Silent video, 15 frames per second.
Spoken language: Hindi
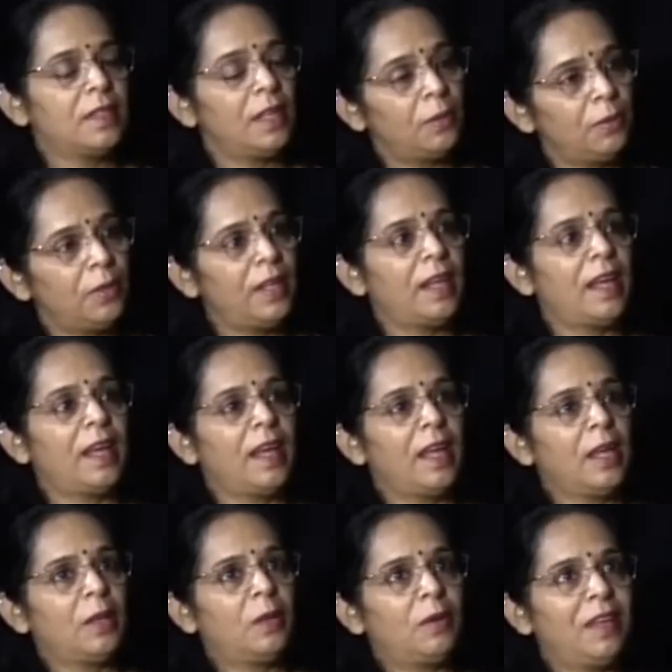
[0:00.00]
जरुरी है
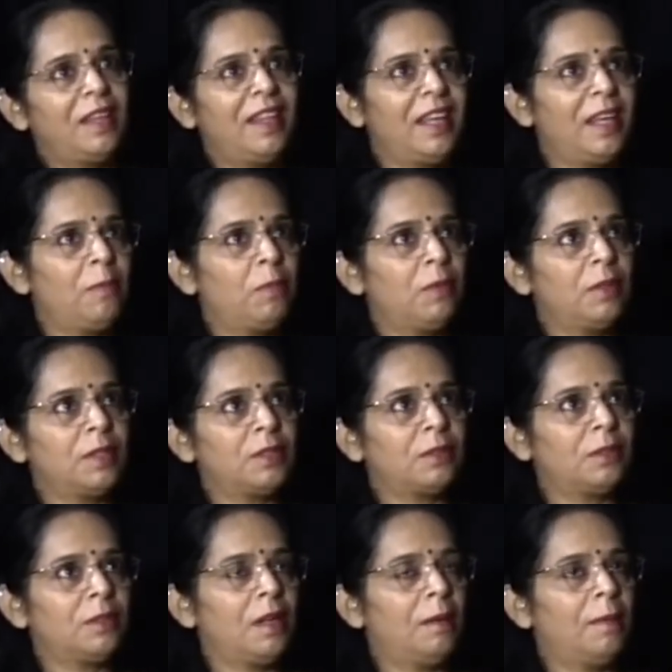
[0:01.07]
क्योंकि देखिए पुरुष
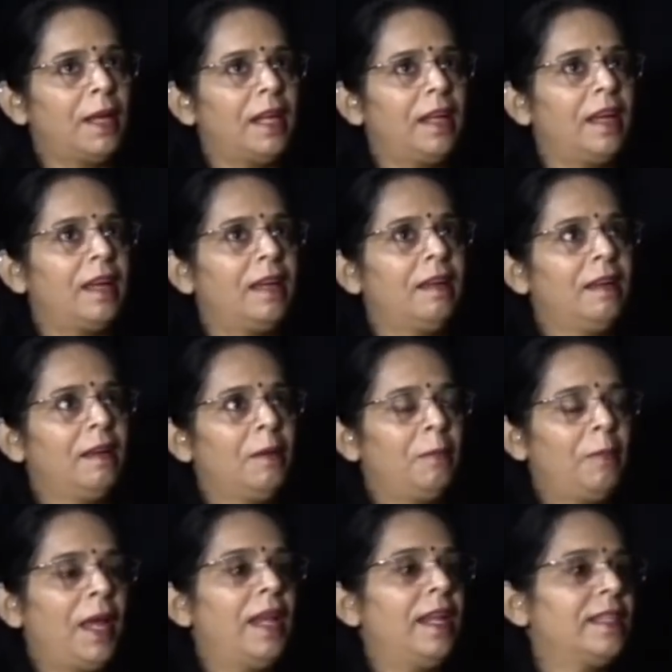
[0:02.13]
को तो हमारे यहाँ
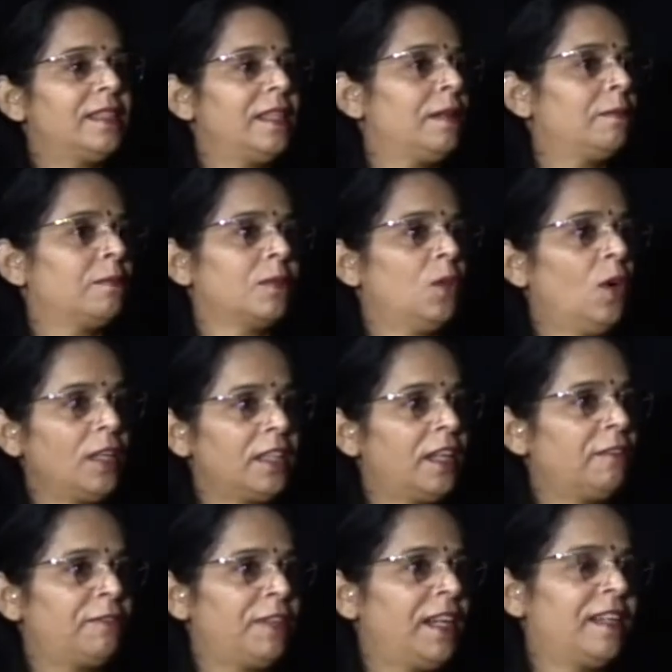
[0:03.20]
पहले से गॉड
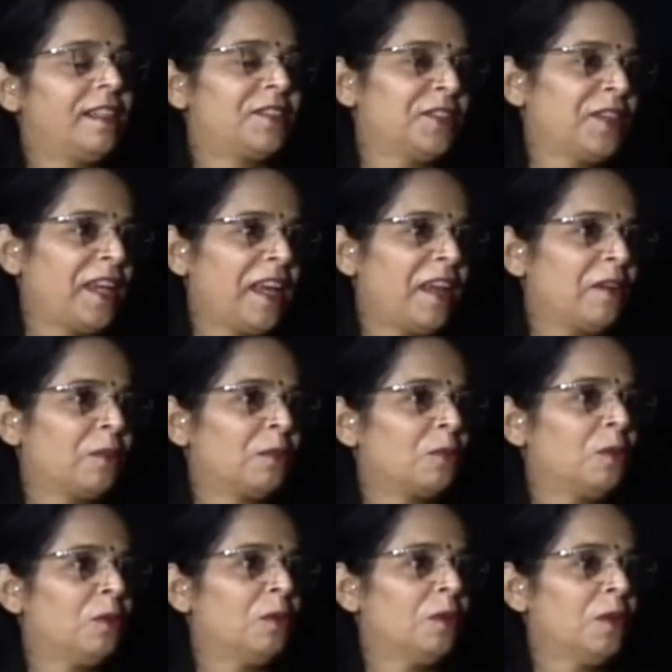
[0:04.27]
गिफ्टेड जो है
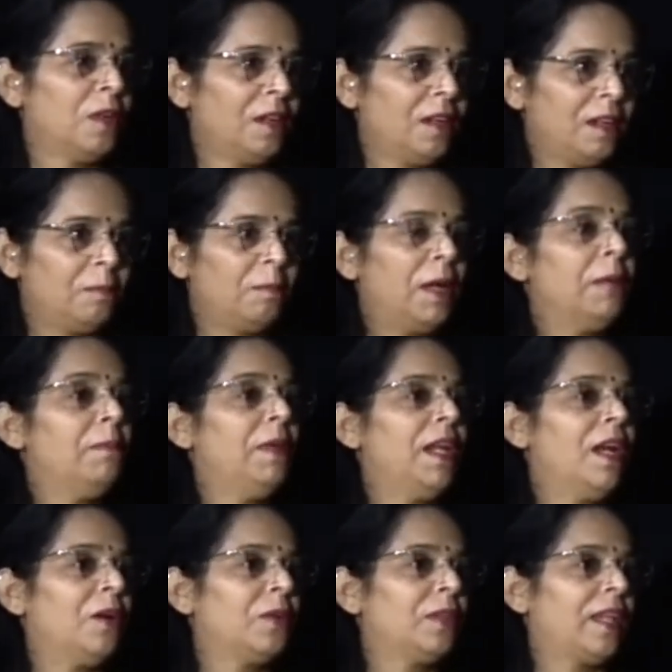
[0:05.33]
उनको बल
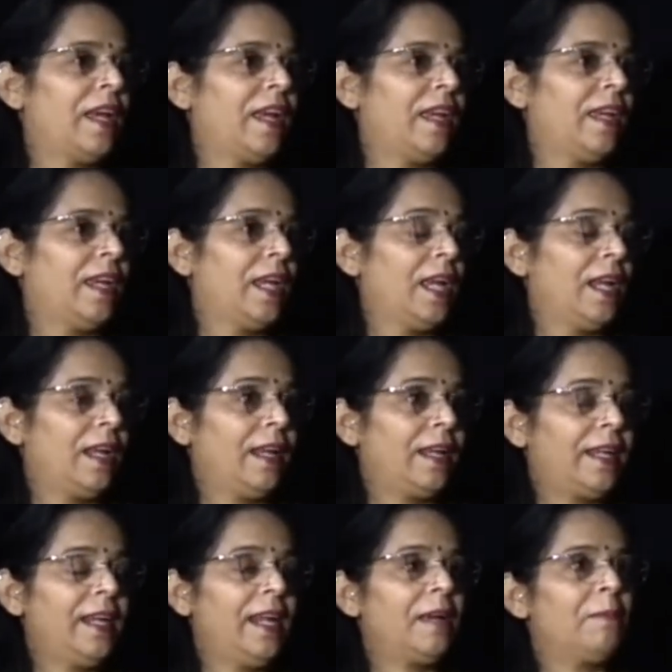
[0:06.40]
मिला होता है
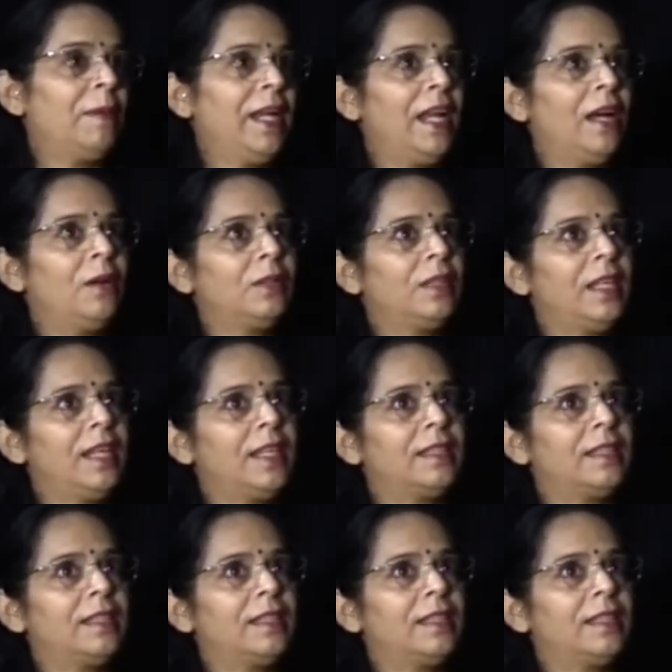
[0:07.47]
लेकिन एक महिला होती है